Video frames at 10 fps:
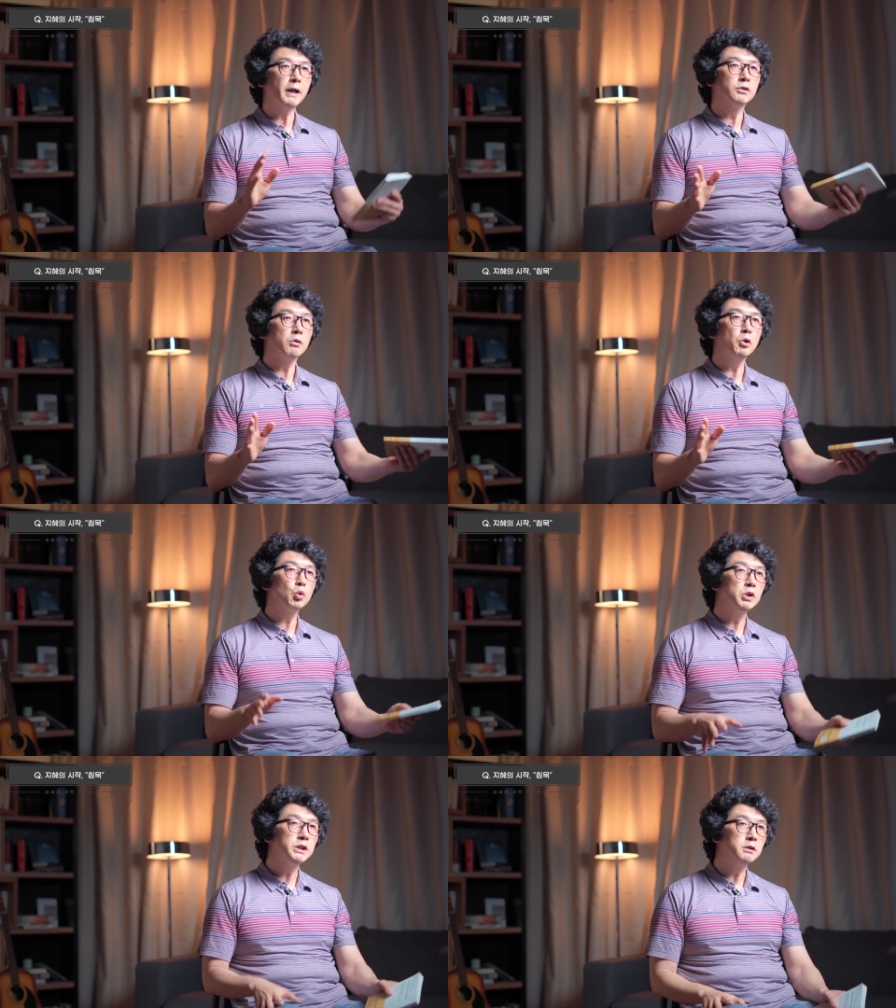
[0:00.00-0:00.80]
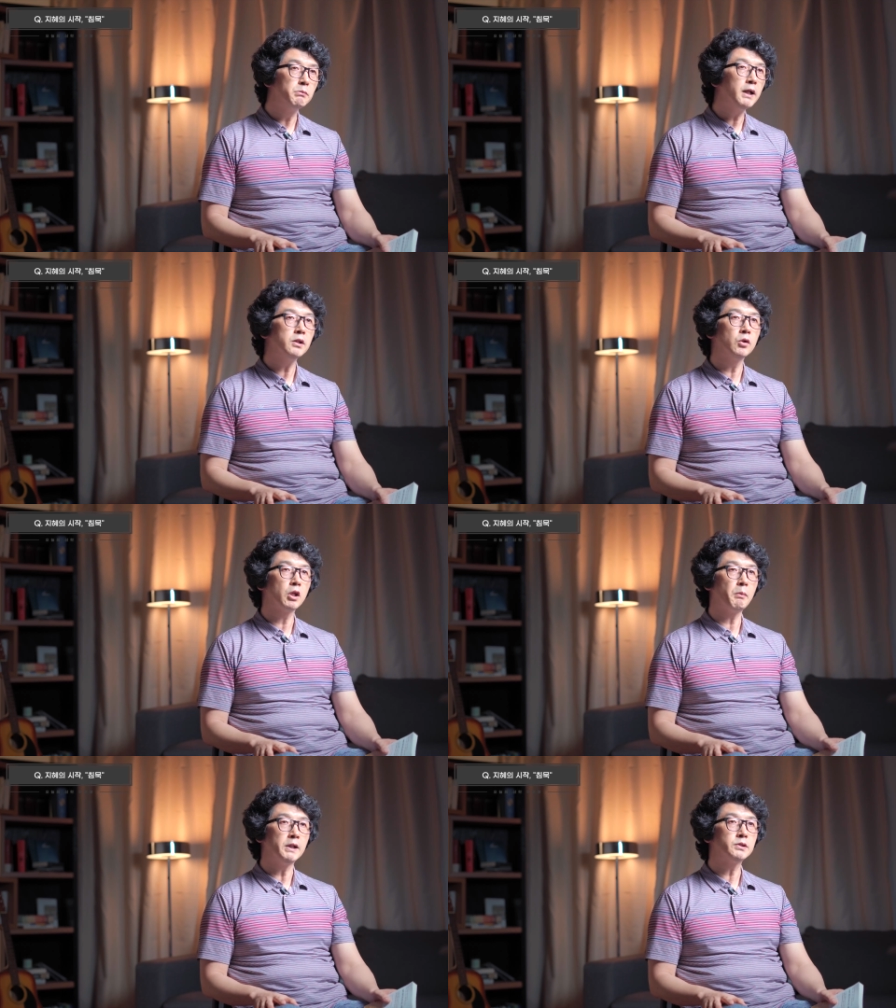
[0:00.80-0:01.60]
많은 설명도 있지만
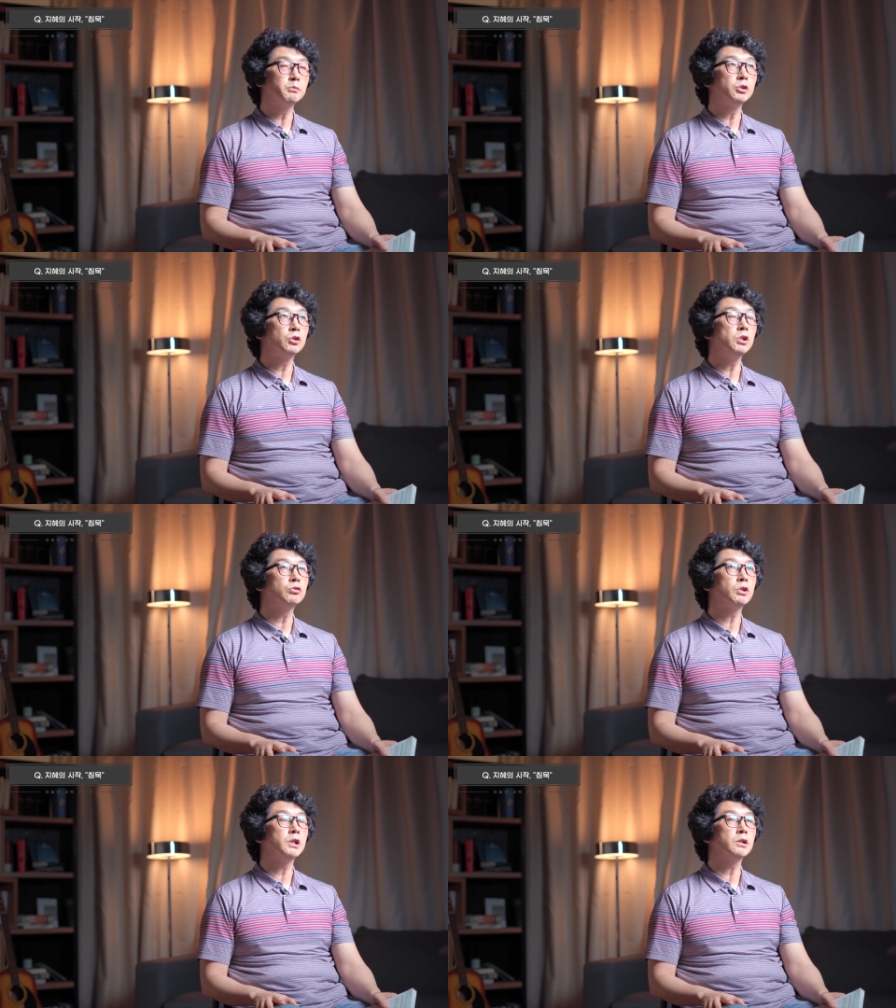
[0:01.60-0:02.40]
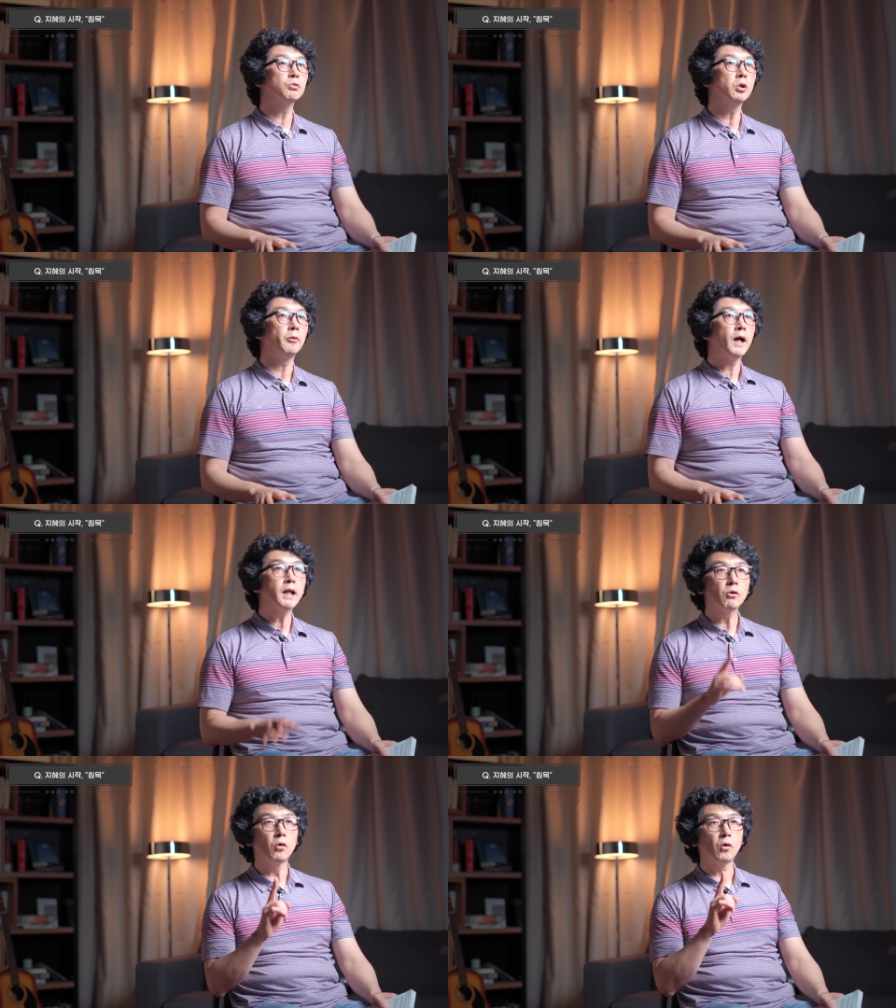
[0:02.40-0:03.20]
이렇게 말씀을 드릴 수가 있고요.
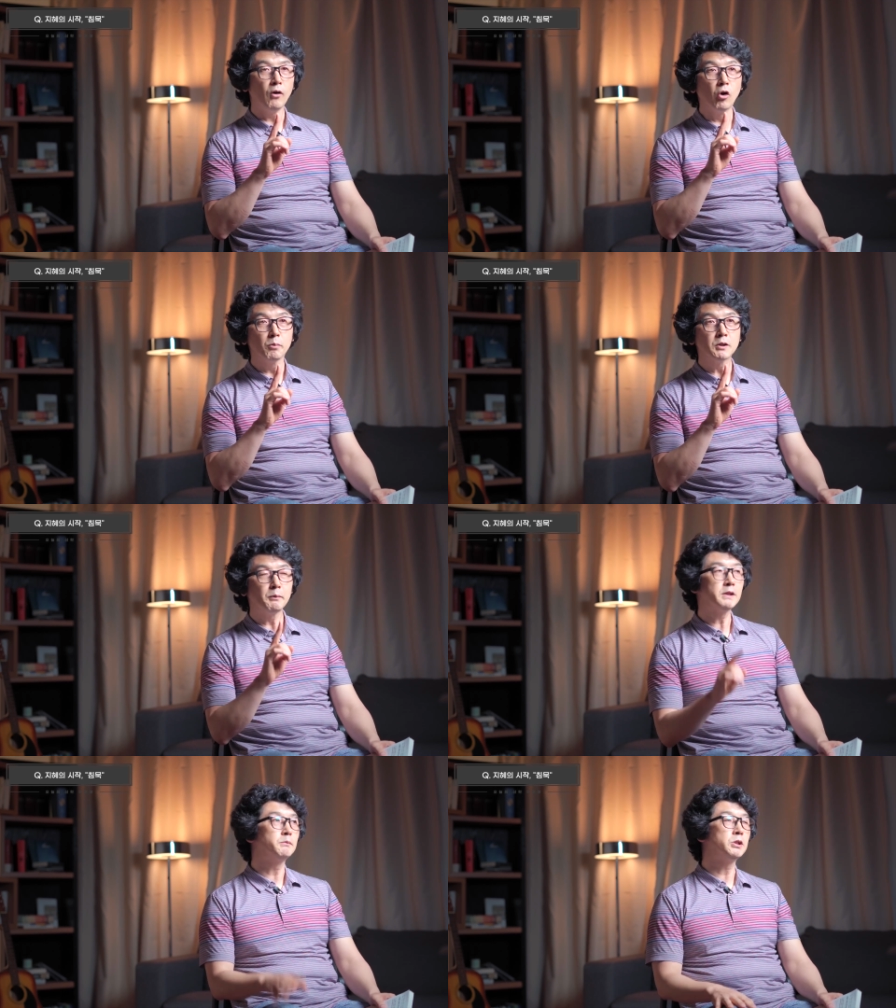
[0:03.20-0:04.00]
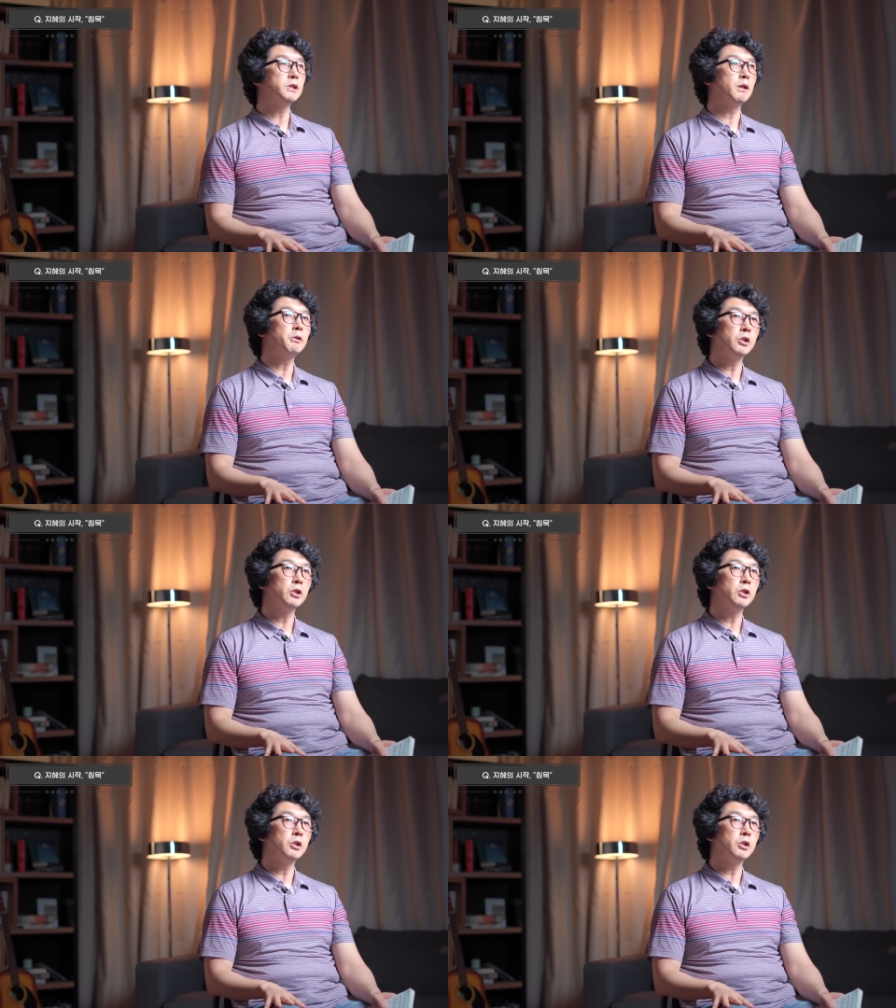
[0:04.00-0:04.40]
하나 더 언급해서 말씀을 드리자면